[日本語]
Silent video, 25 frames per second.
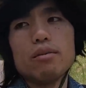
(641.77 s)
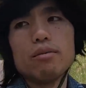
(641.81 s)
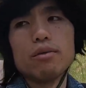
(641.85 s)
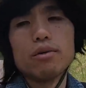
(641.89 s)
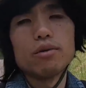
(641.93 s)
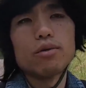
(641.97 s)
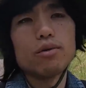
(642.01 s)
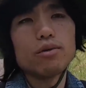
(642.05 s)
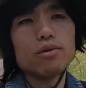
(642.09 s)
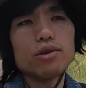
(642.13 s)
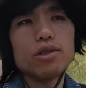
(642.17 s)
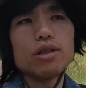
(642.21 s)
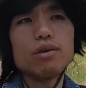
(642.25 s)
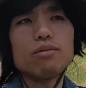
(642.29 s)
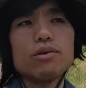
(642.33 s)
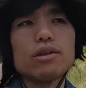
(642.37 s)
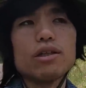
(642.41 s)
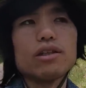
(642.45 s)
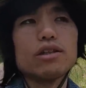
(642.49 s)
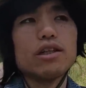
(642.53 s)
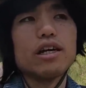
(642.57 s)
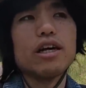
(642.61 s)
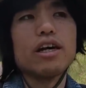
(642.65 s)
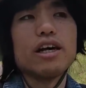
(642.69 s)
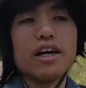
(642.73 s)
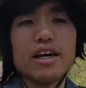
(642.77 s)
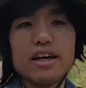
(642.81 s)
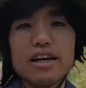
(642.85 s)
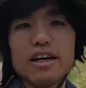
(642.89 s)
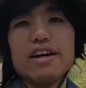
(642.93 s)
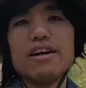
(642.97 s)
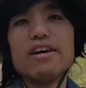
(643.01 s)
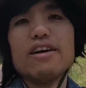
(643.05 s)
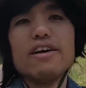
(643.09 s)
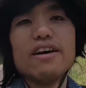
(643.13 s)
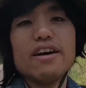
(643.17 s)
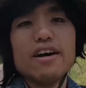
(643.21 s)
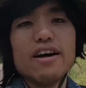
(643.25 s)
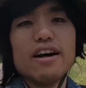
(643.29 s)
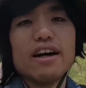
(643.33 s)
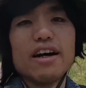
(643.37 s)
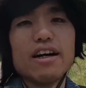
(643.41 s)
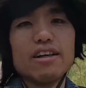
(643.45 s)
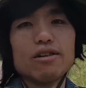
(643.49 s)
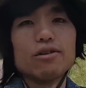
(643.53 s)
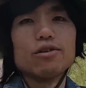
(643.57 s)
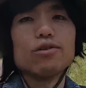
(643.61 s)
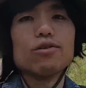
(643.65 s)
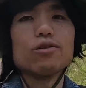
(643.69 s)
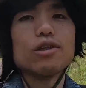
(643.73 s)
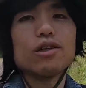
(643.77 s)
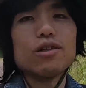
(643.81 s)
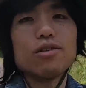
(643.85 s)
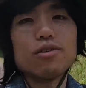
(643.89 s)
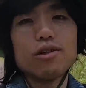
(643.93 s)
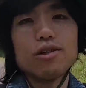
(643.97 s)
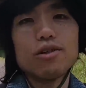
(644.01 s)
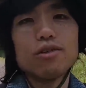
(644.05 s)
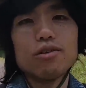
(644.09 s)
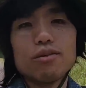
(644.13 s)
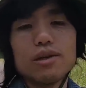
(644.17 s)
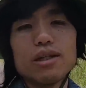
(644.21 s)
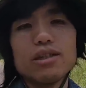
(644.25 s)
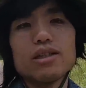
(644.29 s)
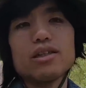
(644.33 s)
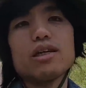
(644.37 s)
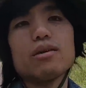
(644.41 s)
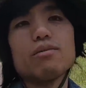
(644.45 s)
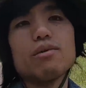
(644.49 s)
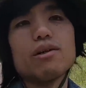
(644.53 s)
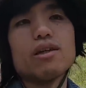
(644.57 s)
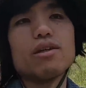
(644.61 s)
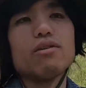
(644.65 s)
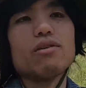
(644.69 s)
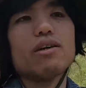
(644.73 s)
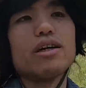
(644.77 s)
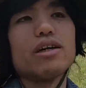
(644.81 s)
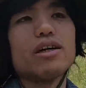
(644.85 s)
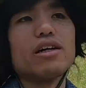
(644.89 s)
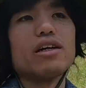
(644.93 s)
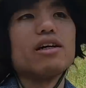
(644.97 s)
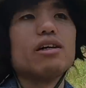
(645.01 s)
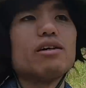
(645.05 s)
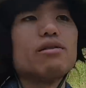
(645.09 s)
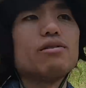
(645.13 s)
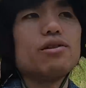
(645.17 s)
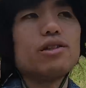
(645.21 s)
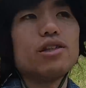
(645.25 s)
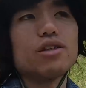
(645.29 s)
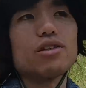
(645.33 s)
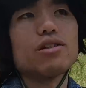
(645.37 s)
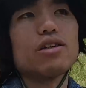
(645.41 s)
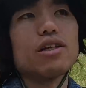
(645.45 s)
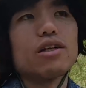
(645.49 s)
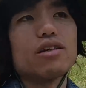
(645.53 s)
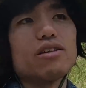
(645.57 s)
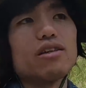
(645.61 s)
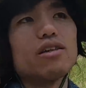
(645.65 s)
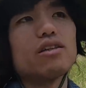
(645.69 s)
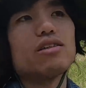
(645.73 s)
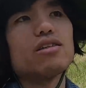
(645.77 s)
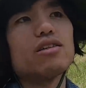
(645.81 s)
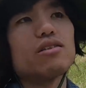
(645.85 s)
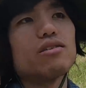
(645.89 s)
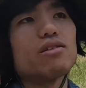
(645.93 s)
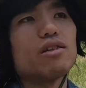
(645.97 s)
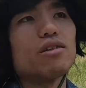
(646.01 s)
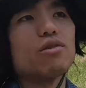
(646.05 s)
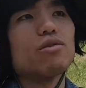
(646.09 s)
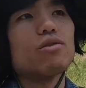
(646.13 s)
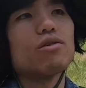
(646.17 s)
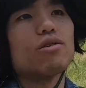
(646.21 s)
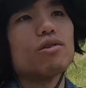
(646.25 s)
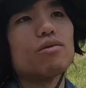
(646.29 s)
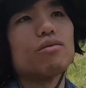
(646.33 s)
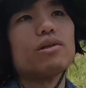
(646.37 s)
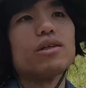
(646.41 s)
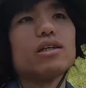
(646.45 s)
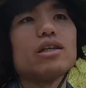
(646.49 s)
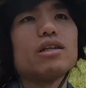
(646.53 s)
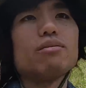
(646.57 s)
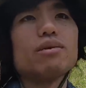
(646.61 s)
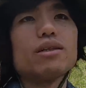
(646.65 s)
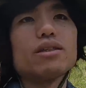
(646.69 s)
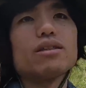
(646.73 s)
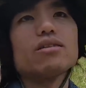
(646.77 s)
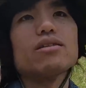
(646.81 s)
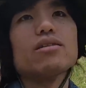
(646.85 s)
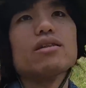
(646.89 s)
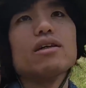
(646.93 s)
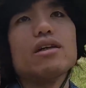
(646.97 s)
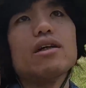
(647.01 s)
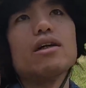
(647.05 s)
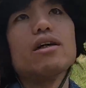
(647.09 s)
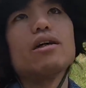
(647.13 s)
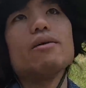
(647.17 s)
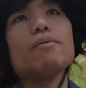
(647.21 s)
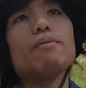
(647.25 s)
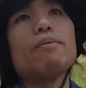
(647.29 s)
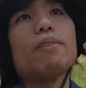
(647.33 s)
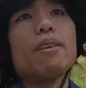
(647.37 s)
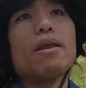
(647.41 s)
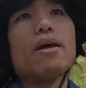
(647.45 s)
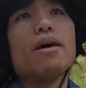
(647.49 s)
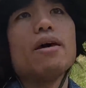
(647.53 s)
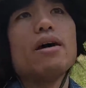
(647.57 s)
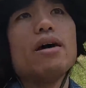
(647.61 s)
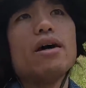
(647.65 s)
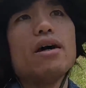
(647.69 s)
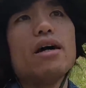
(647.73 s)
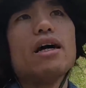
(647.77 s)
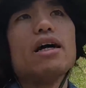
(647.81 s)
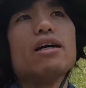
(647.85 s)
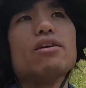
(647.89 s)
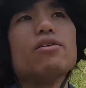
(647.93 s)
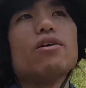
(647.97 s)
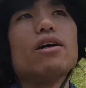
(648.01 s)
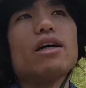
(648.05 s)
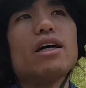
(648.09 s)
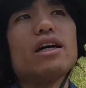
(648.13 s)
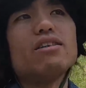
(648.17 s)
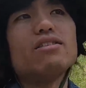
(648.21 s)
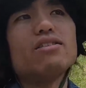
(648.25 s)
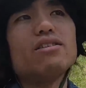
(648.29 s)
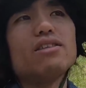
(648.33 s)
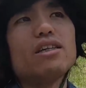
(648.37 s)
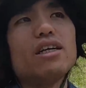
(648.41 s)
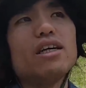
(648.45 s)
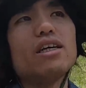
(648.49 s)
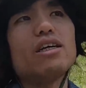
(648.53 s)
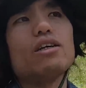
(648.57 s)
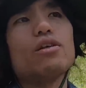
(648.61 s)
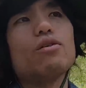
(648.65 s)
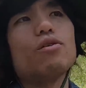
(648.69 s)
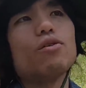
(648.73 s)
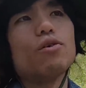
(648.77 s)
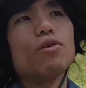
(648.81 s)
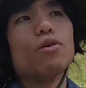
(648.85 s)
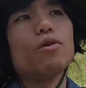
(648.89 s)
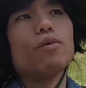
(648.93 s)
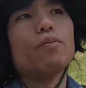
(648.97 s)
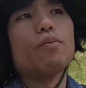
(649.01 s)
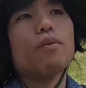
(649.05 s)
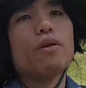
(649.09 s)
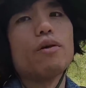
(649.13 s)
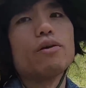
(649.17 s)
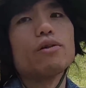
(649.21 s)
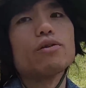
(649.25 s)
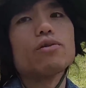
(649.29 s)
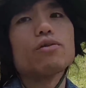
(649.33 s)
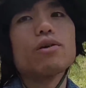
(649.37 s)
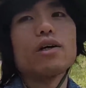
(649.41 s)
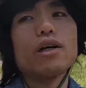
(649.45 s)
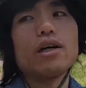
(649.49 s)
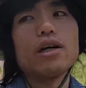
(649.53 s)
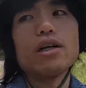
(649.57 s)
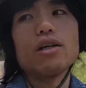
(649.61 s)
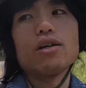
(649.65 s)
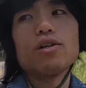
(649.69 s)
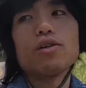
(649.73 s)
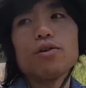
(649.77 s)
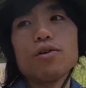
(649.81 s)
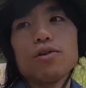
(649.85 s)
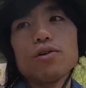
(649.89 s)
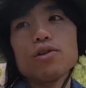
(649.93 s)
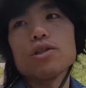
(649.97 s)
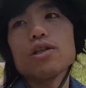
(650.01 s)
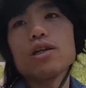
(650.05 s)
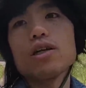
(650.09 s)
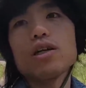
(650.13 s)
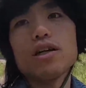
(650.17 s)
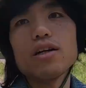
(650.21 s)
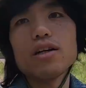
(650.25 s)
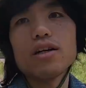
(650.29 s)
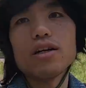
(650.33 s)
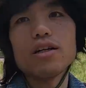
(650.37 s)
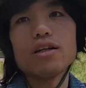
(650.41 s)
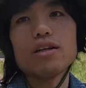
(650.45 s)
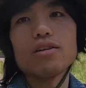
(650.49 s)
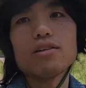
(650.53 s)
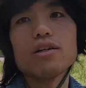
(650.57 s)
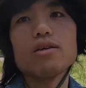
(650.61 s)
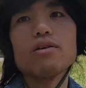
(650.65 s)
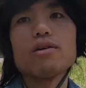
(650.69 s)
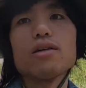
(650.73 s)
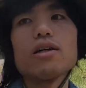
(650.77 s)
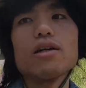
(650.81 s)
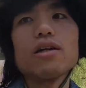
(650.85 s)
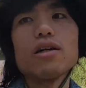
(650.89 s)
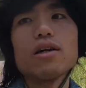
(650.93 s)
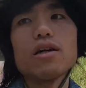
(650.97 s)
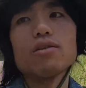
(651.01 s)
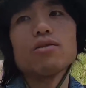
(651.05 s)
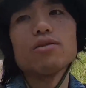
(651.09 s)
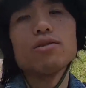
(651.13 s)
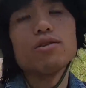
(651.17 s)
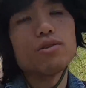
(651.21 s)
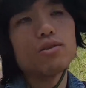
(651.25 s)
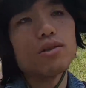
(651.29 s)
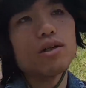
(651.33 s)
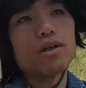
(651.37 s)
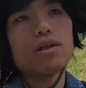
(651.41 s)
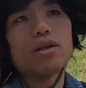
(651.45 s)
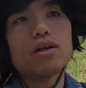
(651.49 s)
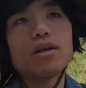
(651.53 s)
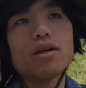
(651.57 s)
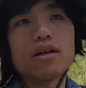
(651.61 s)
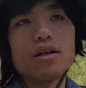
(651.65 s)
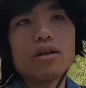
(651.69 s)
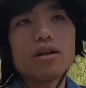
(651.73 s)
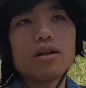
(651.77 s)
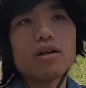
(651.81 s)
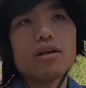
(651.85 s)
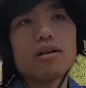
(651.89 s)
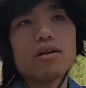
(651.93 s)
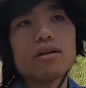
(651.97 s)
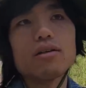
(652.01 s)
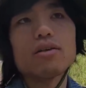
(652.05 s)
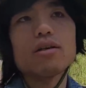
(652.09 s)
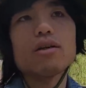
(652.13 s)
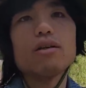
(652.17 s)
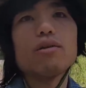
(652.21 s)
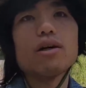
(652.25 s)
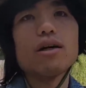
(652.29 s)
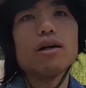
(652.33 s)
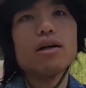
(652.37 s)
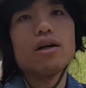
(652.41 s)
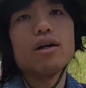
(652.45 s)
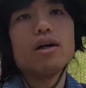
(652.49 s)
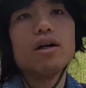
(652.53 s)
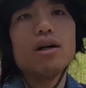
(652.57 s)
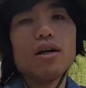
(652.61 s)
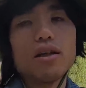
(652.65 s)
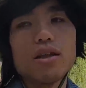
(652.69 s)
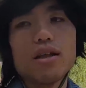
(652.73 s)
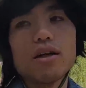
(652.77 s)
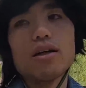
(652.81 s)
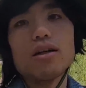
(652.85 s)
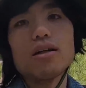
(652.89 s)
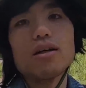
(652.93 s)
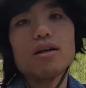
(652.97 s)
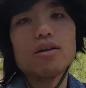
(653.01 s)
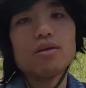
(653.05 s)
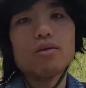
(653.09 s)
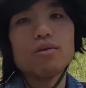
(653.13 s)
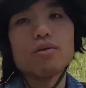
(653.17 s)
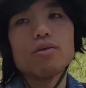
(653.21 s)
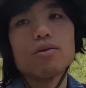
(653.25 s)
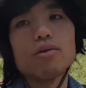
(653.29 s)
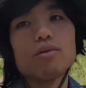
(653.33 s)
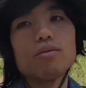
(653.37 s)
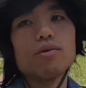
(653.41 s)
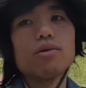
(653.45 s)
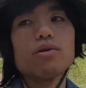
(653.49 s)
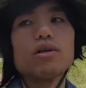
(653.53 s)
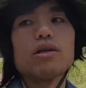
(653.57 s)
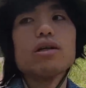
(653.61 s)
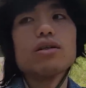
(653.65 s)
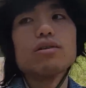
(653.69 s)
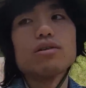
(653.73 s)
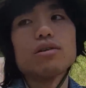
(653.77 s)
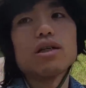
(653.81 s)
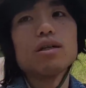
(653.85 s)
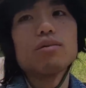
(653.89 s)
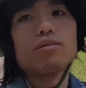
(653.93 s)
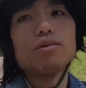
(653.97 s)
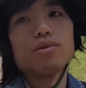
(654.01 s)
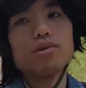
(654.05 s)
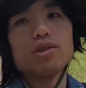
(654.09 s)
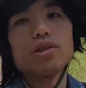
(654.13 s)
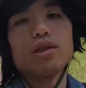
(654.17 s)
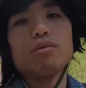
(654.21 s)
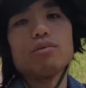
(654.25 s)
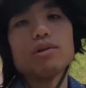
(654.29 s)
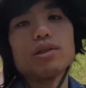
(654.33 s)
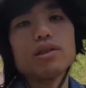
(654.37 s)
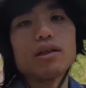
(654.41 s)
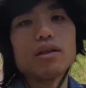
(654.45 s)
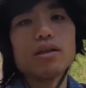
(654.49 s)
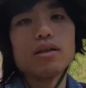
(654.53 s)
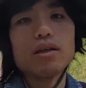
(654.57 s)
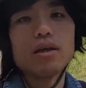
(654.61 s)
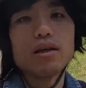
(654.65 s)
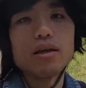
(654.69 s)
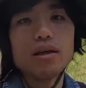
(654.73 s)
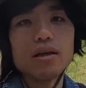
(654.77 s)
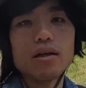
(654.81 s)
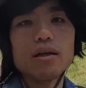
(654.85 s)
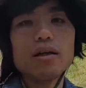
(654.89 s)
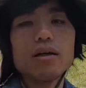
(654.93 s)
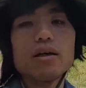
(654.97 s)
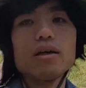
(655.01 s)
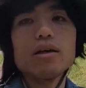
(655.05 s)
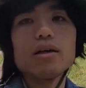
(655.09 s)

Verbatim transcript: もうどうしてもですねあの焦点距離伸ばすためには F 値暗くなっちゃうってところもありますんでね、あのある程度そこら辺許容して考えなくてはね、あの柔軟に考えなくてはならないところもあるかもしれませんね。